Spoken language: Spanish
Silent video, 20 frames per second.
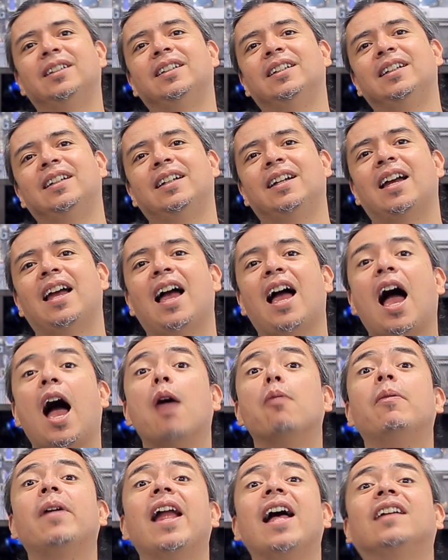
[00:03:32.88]
Pues
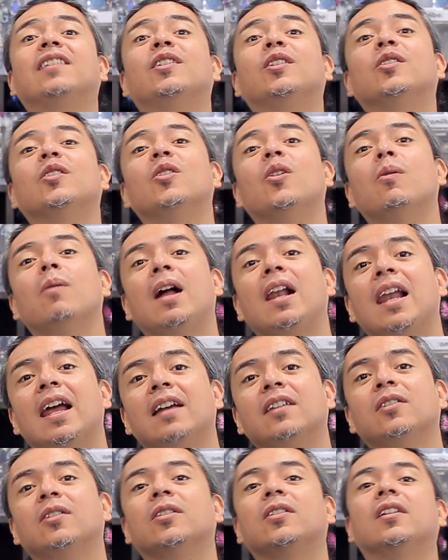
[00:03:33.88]
Abrazos, no
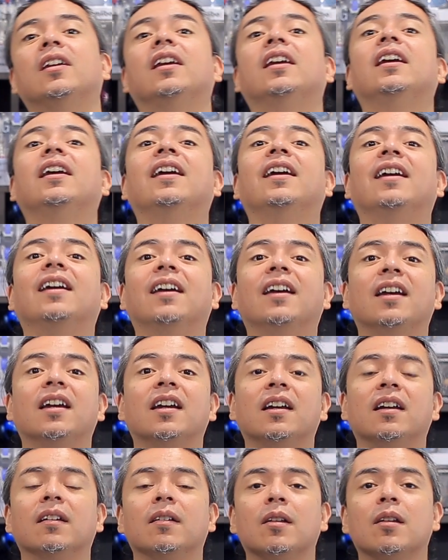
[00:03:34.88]
balazos.
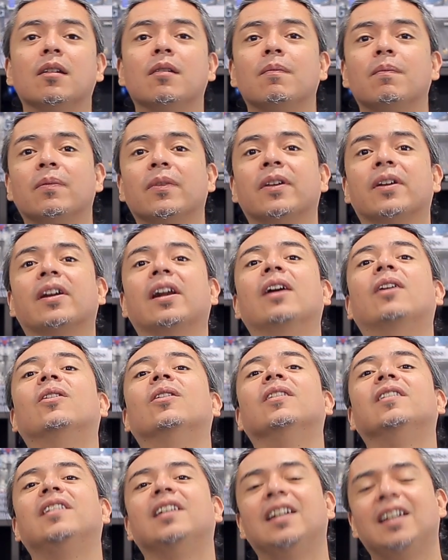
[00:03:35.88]
Reconciliación.
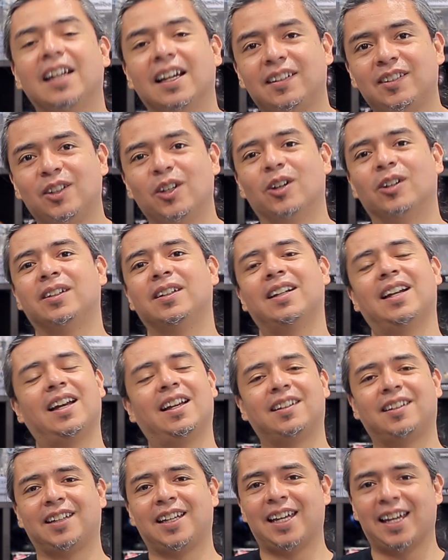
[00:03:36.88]
Reconciliación,
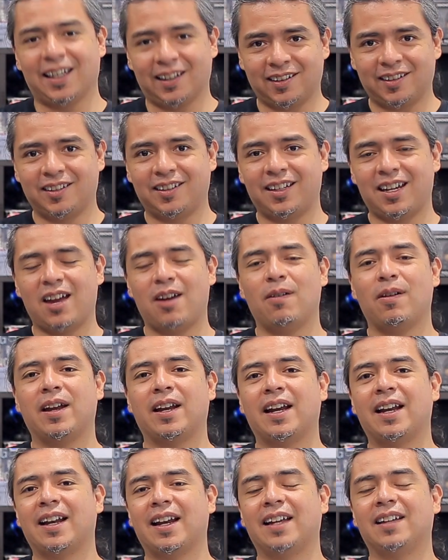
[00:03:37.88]
así es. Ya
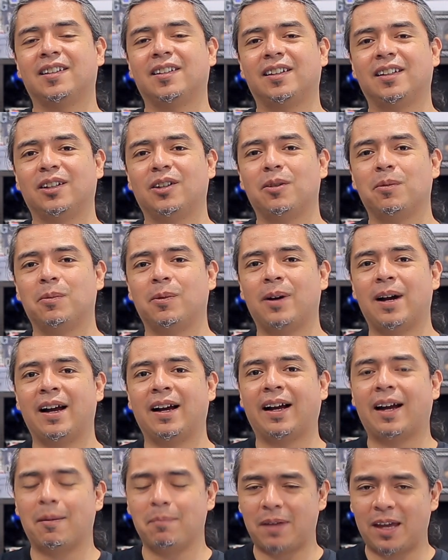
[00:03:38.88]
ven este, cómo
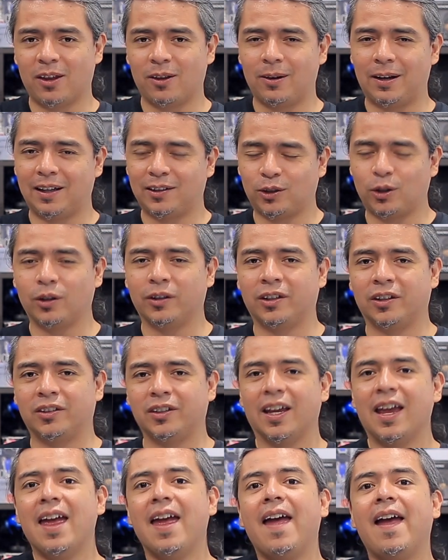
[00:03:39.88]
han cambiado las
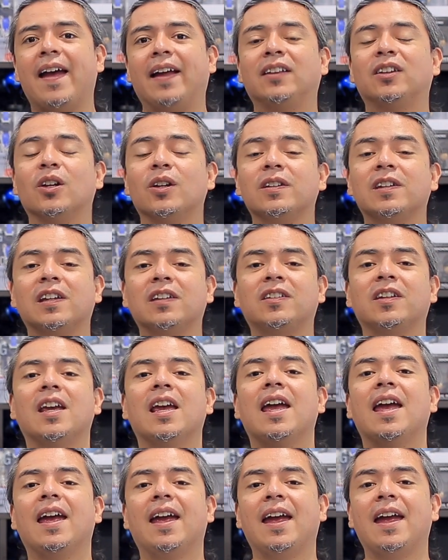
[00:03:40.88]
cosas. Entonces,
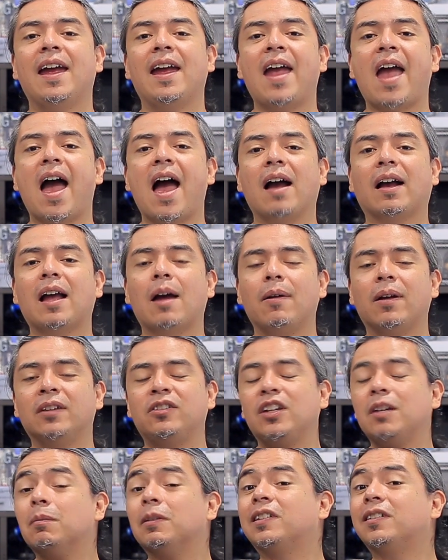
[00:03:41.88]
eh,
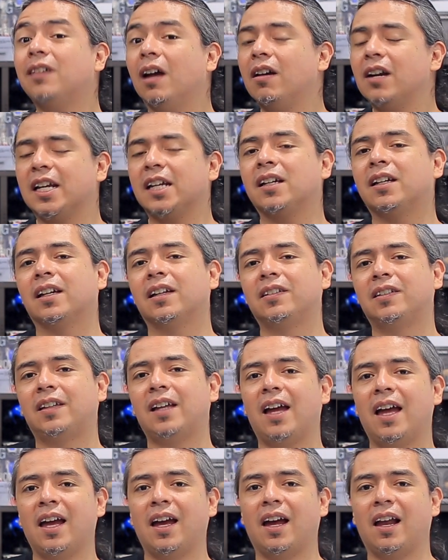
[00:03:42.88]
Jim Starling, que
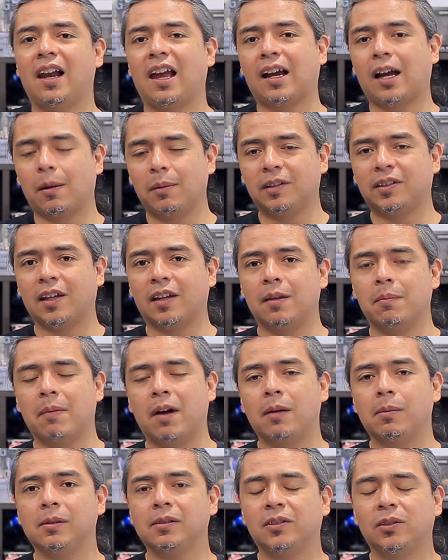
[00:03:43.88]
está a la cabeza de
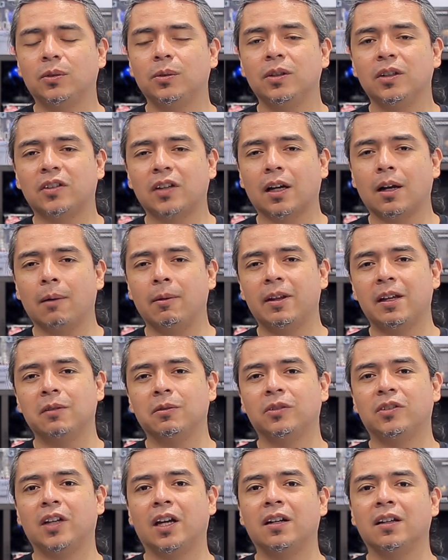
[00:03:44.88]
Marvel Studios, acaba de
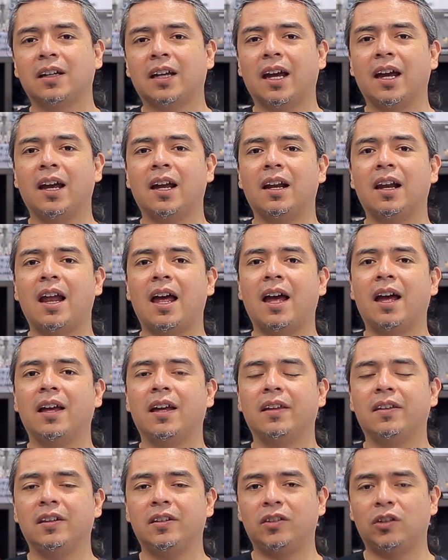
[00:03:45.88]
anunciar que la
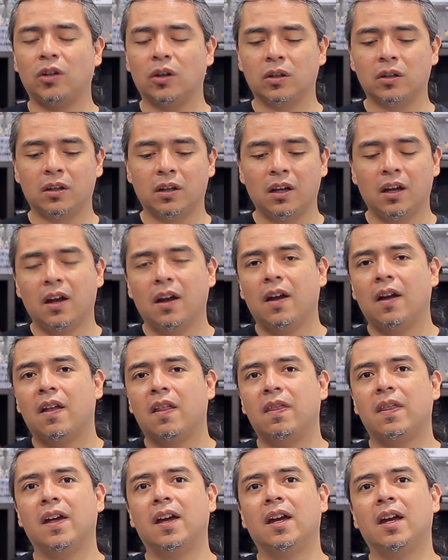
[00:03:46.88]
edición
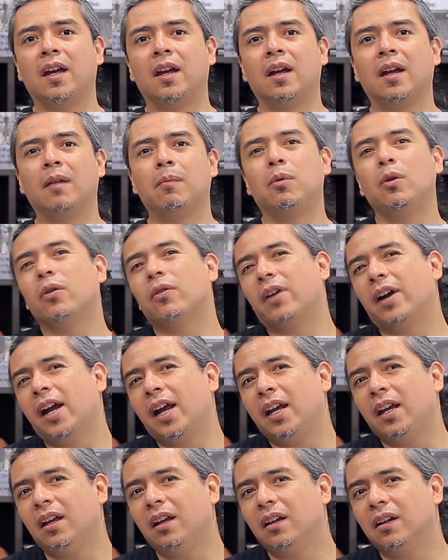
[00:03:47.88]
de
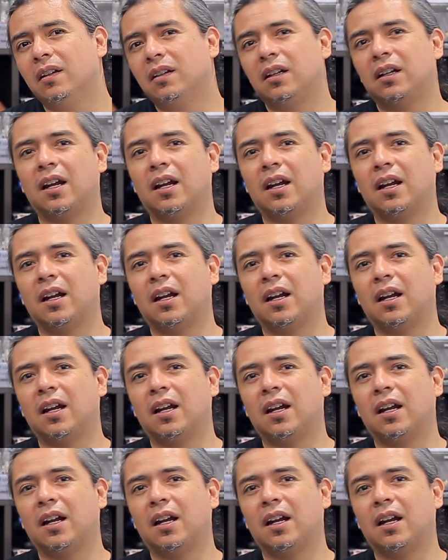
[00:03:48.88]
Blu-ray,